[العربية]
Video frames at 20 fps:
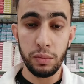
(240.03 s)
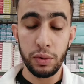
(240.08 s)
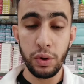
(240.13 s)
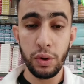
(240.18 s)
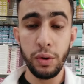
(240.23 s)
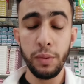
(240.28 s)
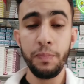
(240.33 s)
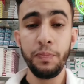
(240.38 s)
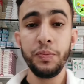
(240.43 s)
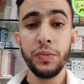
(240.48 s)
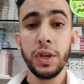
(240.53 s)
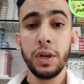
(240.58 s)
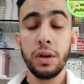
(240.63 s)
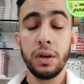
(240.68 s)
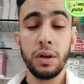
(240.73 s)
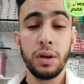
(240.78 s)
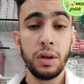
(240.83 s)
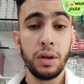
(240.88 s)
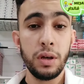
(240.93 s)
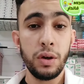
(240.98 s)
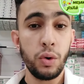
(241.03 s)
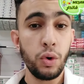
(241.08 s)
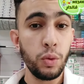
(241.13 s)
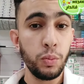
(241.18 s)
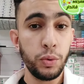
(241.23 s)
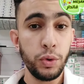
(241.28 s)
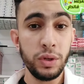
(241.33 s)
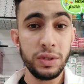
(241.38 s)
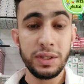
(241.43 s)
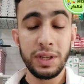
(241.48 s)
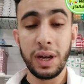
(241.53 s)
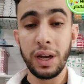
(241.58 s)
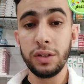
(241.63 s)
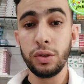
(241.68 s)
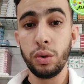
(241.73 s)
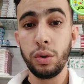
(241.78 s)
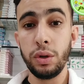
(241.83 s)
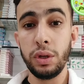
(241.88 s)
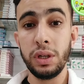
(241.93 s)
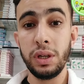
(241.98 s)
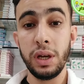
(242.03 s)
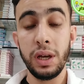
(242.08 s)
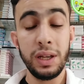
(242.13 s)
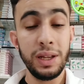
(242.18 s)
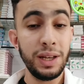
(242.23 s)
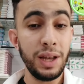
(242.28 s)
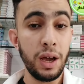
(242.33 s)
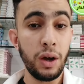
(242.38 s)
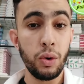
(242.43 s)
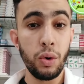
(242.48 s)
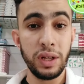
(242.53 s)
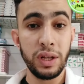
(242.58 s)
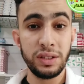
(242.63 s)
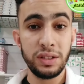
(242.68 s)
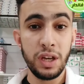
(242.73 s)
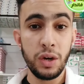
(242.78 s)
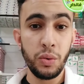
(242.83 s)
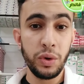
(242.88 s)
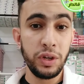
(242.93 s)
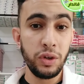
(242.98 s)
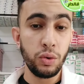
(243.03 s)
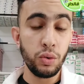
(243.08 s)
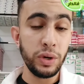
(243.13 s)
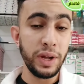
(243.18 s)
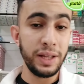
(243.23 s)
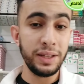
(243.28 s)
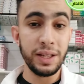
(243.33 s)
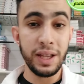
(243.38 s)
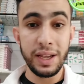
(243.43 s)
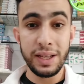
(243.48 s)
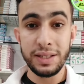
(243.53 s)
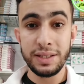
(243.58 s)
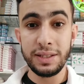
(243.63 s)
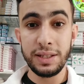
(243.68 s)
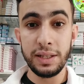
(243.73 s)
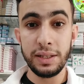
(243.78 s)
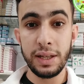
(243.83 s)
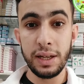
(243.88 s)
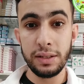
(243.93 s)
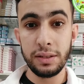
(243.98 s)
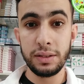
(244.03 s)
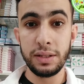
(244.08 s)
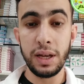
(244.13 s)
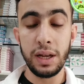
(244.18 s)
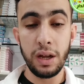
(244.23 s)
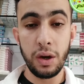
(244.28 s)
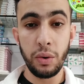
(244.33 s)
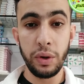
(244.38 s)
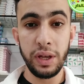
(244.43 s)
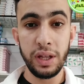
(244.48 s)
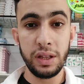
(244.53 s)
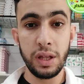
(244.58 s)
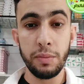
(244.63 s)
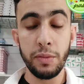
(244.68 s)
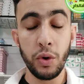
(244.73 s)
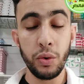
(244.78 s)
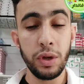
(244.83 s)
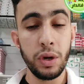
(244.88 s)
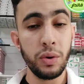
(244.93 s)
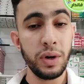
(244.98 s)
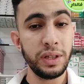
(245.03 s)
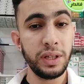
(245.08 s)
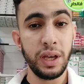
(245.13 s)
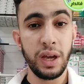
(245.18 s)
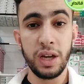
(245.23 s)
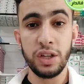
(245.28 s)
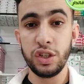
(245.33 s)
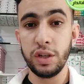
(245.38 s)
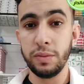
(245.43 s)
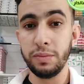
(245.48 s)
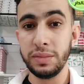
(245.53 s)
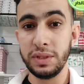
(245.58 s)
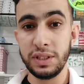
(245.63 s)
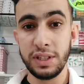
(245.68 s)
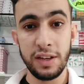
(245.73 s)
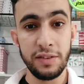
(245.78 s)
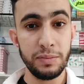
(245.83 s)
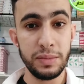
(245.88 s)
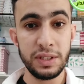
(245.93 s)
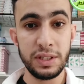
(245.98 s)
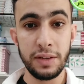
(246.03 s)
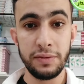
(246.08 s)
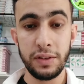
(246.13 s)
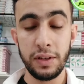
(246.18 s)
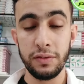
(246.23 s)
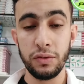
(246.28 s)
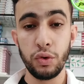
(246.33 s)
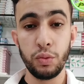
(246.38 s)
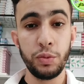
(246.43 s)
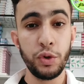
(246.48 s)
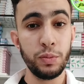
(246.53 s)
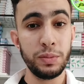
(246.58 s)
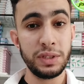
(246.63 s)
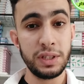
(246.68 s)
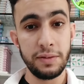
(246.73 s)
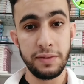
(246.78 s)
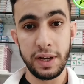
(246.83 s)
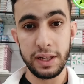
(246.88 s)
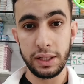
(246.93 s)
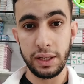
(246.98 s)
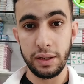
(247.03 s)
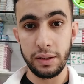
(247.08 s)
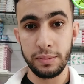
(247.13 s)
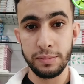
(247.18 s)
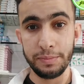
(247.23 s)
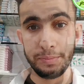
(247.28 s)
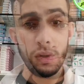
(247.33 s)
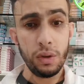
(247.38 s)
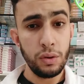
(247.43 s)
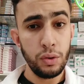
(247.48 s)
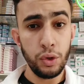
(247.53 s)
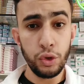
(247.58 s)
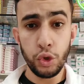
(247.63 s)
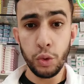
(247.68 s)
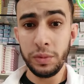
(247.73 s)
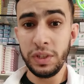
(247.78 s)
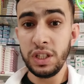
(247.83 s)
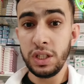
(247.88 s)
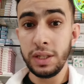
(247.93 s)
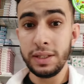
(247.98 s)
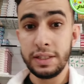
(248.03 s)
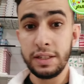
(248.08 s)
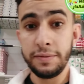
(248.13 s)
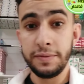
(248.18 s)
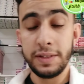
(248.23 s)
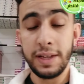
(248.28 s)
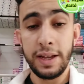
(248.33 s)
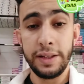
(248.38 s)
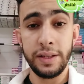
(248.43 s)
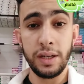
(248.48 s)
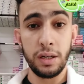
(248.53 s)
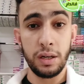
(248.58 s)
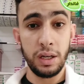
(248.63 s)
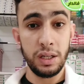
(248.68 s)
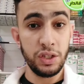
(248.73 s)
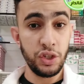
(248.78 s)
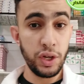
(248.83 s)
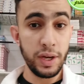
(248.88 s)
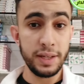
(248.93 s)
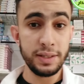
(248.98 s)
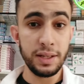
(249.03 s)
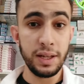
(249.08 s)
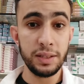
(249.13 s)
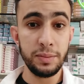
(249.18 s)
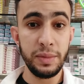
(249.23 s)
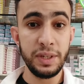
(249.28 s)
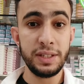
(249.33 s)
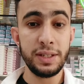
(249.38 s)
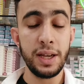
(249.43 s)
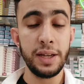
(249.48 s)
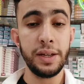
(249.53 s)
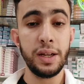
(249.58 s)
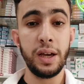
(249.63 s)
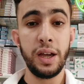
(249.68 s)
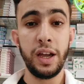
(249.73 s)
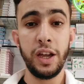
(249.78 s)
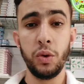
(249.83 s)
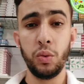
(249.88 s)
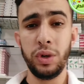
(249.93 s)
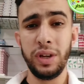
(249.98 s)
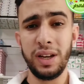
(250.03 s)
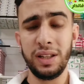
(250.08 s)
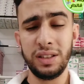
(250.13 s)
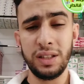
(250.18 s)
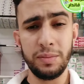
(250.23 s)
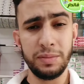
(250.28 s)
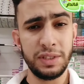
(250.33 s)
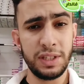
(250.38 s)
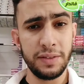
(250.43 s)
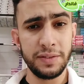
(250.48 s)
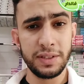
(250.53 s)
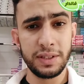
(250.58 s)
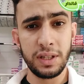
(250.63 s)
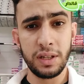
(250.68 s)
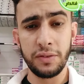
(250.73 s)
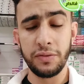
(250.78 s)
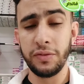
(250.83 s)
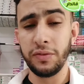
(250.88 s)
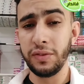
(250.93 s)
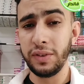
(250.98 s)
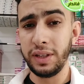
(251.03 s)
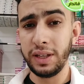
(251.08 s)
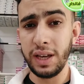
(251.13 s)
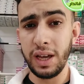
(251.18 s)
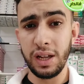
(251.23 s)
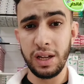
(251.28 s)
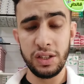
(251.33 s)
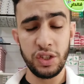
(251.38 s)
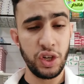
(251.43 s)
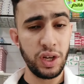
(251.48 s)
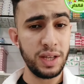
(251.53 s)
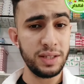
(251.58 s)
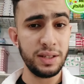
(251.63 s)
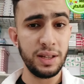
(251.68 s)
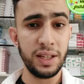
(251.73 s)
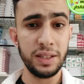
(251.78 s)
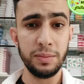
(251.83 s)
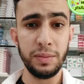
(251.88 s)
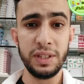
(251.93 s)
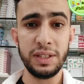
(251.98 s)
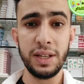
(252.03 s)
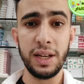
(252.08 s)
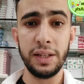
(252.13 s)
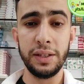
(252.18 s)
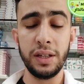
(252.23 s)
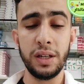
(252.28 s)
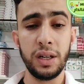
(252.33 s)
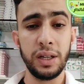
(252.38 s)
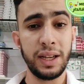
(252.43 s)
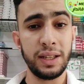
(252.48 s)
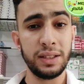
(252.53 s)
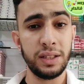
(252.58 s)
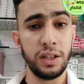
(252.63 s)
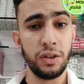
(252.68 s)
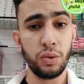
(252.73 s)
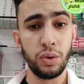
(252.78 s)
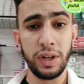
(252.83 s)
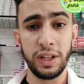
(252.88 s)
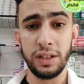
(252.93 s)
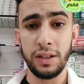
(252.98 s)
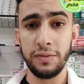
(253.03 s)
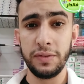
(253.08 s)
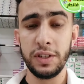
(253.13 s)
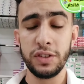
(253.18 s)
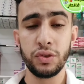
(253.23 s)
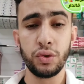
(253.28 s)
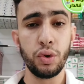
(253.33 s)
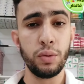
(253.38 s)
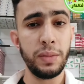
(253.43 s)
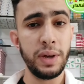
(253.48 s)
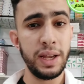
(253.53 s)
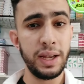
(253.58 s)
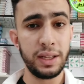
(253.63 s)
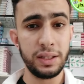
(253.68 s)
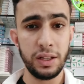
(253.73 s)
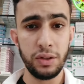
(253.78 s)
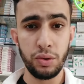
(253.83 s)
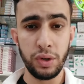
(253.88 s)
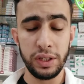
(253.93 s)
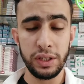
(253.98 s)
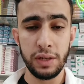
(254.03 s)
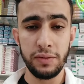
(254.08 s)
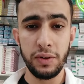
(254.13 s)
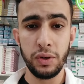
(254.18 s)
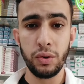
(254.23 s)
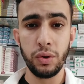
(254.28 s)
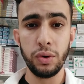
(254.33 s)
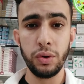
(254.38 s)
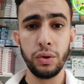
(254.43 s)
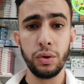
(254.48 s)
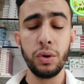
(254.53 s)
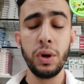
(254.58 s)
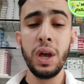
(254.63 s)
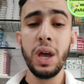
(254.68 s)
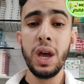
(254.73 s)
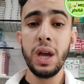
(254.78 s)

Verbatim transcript: بلو اون بليس يقدروا يلحقوا حتى وين يكون عندنا انسداد تاع الاوعيه الدمويه وهذه حاجه بزاف بزاف ديفلوبي وبزاف خطيره اليوتيوب ديجيستيف تاعنا الجهاز الهضمي تاعنا حيولي عندنا بزاف سطر في كاع الجهاز الهضمي تاعنا يقدر يكون عندنا في ليستوما يقدر يكون عندنا في الكونو